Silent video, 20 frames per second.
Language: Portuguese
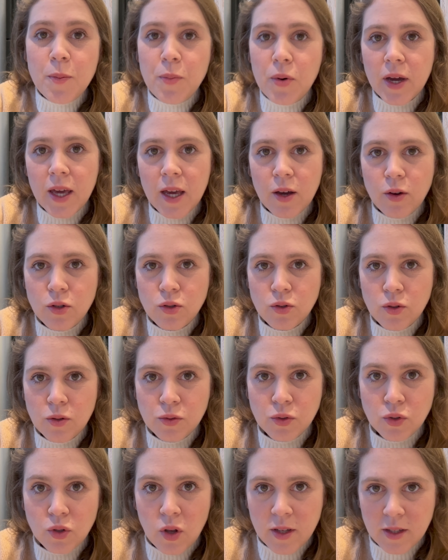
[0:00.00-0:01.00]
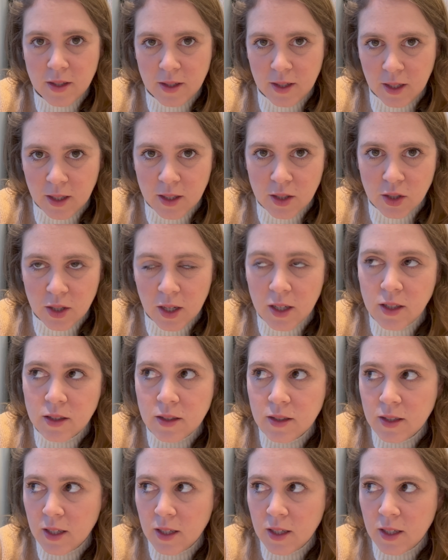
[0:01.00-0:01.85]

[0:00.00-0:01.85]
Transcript: E por que, que eu estou sozinha, gente?